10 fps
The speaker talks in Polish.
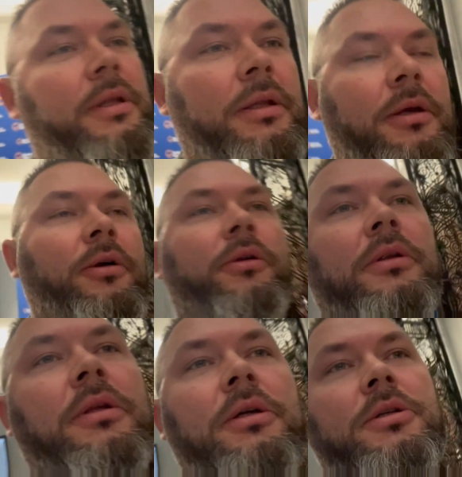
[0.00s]
ten
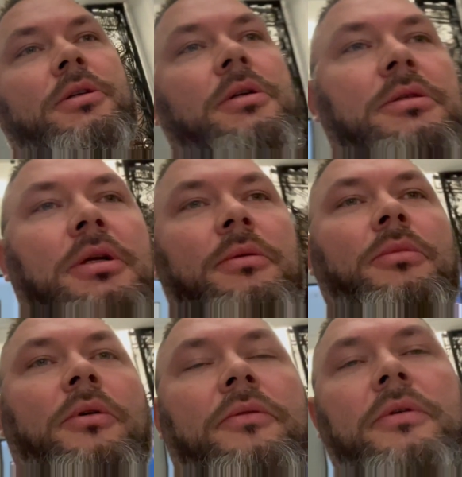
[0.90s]
korytarz
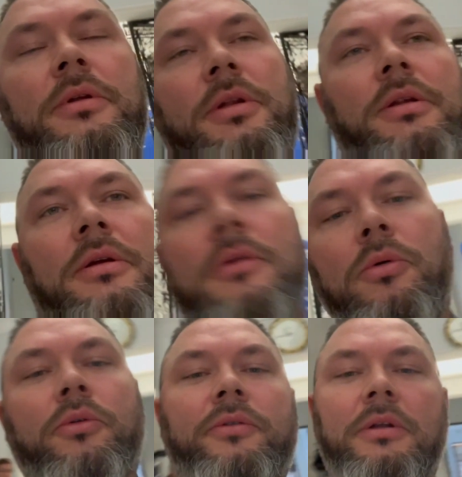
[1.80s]
sejmowy, ten
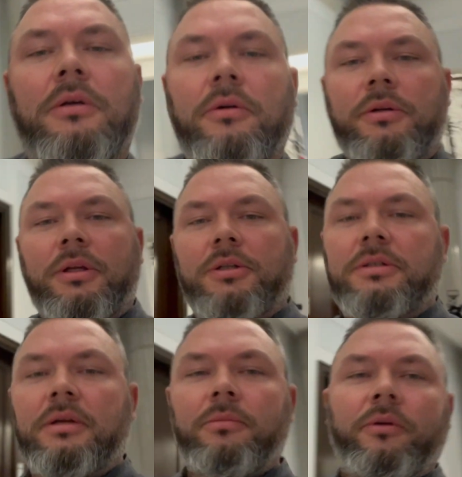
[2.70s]
główny korytarz
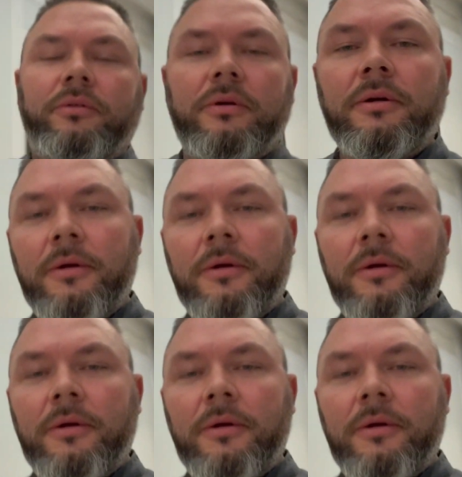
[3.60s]
sejmowy,